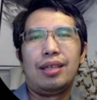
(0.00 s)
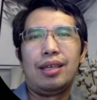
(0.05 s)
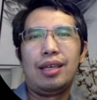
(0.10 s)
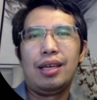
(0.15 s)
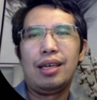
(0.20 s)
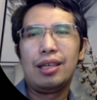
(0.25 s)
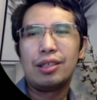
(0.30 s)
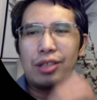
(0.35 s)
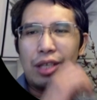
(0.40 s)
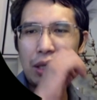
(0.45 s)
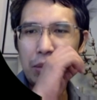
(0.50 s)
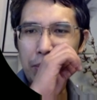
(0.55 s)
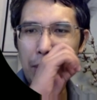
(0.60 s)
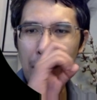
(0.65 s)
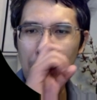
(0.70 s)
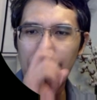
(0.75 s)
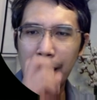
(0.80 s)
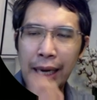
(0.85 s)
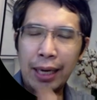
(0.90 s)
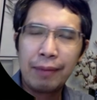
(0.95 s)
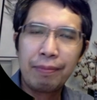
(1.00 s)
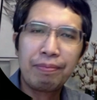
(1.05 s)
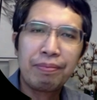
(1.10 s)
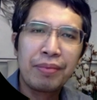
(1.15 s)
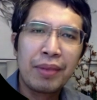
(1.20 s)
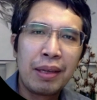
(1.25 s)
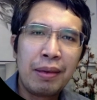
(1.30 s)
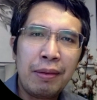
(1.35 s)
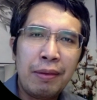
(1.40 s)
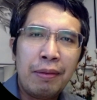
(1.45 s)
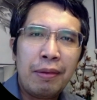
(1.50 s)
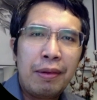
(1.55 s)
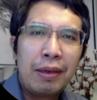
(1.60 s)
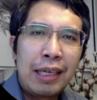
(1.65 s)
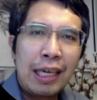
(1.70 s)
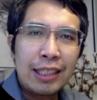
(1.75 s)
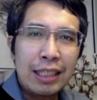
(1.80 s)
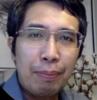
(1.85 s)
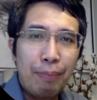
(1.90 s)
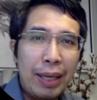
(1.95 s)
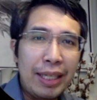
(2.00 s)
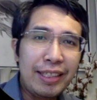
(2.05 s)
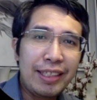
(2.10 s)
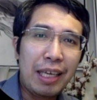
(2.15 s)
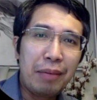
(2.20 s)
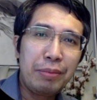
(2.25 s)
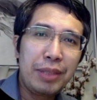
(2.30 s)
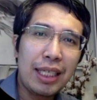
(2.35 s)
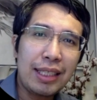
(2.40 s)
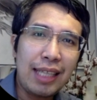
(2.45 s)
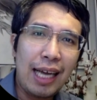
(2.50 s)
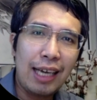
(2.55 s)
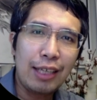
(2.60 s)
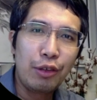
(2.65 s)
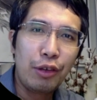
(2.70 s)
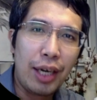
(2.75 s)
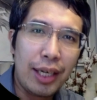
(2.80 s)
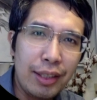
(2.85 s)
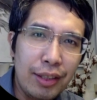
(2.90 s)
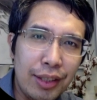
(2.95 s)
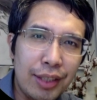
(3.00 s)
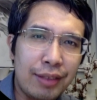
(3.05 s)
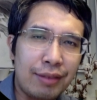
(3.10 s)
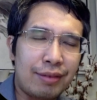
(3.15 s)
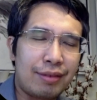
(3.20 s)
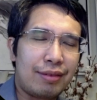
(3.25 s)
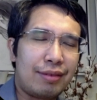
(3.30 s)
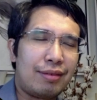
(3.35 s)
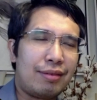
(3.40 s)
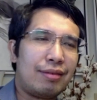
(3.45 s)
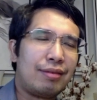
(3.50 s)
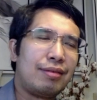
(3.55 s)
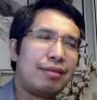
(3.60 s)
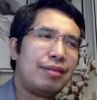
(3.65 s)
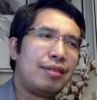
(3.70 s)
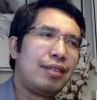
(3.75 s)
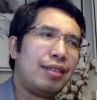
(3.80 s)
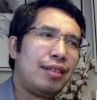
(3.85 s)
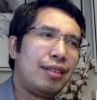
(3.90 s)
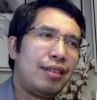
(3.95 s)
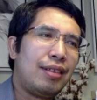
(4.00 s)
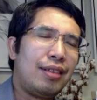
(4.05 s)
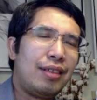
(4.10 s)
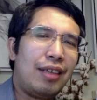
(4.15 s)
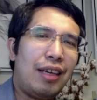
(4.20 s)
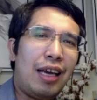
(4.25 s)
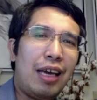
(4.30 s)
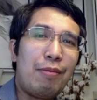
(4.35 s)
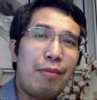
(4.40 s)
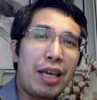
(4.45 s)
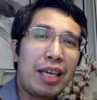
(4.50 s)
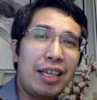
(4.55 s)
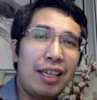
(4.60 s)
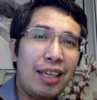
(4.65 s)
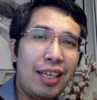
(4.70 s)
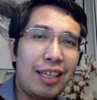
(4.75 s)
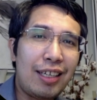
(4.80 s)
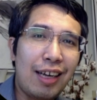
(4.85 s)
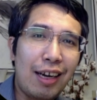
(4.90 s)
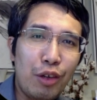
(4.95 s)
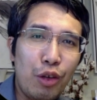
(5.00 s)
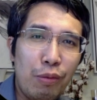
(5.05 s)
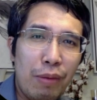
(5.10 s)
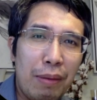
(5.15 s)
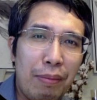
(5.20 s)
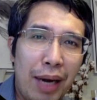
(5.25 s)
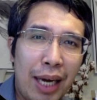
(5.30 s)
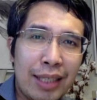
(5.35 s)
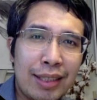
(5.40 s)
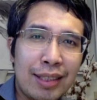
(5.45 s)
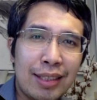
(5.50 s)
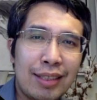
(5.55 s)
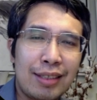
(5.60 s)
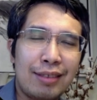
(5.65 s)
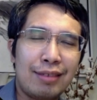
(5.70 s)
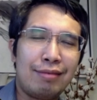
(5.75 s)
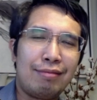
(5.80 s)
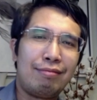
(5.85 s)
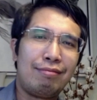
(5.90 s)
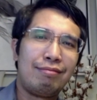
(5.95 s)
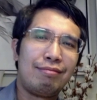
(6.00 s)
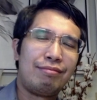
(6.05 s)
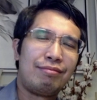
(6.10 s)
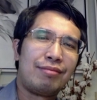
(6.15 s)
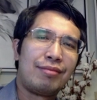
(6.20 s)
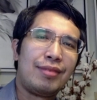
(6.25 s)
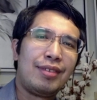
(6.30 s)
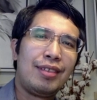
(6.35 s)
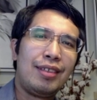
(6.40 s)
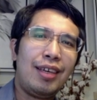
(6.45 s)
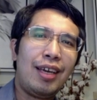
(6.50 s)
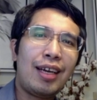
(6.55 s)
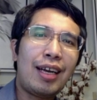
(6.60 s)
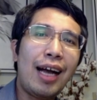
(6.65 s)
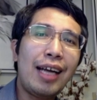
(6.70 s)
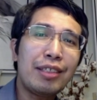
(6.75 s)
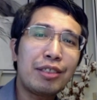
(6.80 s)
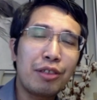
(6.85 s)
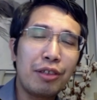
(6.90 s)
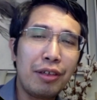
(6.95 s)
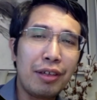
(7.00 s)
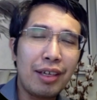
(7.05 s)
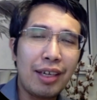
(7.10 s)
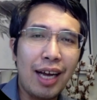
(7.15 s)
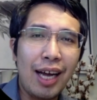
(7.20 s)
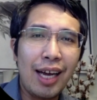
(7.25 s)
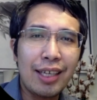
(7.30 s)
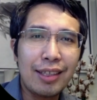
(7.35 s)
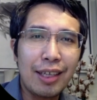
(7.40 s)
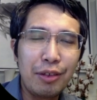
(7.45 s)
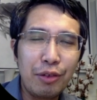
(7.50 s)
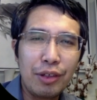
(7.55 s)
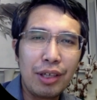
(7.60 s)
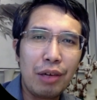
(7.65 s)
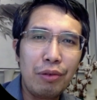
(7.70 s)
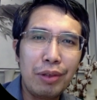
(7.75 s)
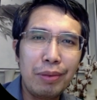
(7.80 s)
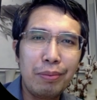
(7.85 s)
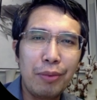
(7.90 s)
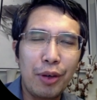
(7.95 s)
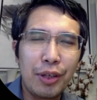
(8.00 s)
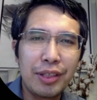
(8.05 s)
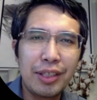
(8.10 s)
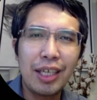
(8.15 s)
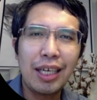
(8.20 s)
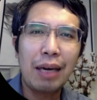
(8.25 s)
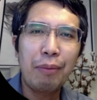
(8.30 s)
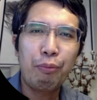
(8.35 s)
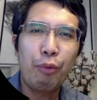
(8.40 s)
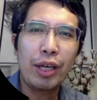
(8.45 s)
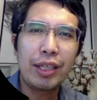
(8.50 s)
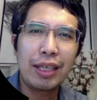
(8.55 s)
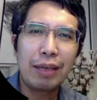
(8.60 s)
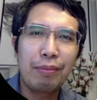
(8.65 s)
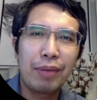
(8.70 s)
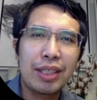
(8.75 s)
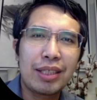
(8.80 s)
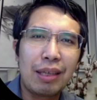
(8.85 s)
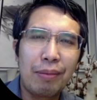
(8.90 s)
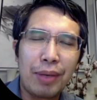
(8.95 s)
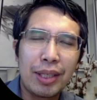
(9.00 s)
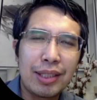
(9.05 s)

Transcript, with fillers: Sa so, limbawa, nasa pandemya tayo ngayon. Eh mahilig kang lumabas. Eh kaso, kahit anong gawin mo, hindi ka pwedeng basta-basta